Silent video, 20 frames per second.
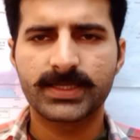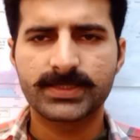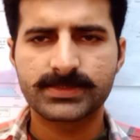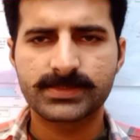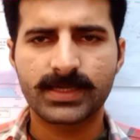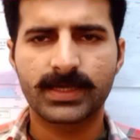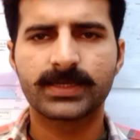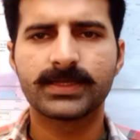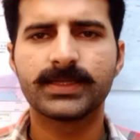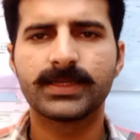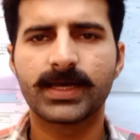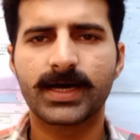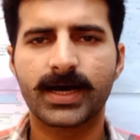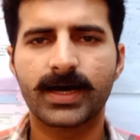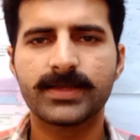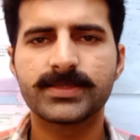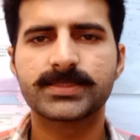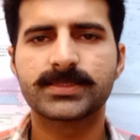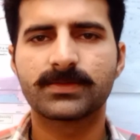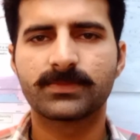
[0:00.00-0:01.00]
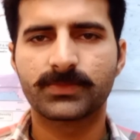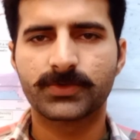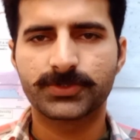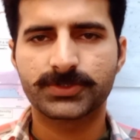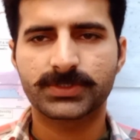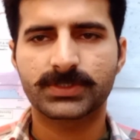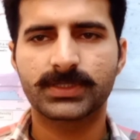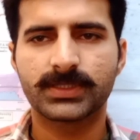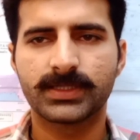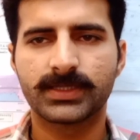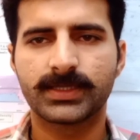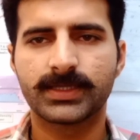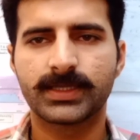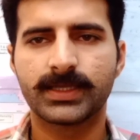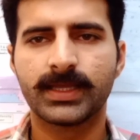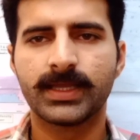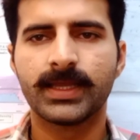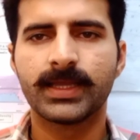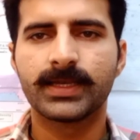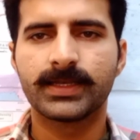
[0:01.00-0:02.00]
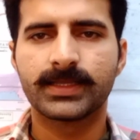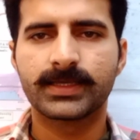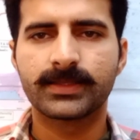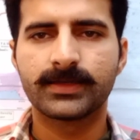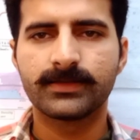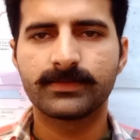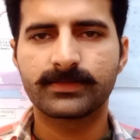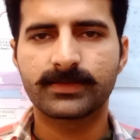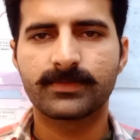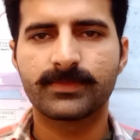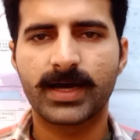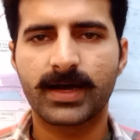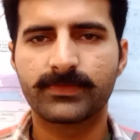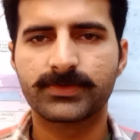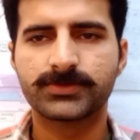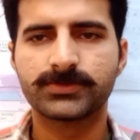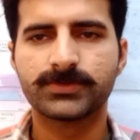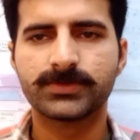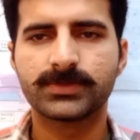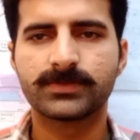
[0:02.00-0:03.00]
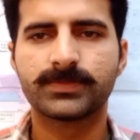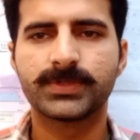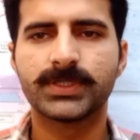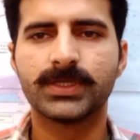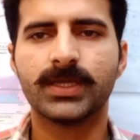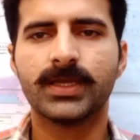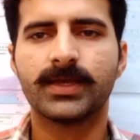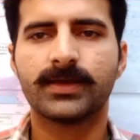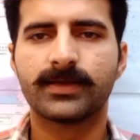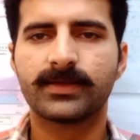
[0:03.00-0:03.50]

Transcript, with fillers: इंसानी लिहाज से मुश्किल है लेकिन इसके बावजूद भी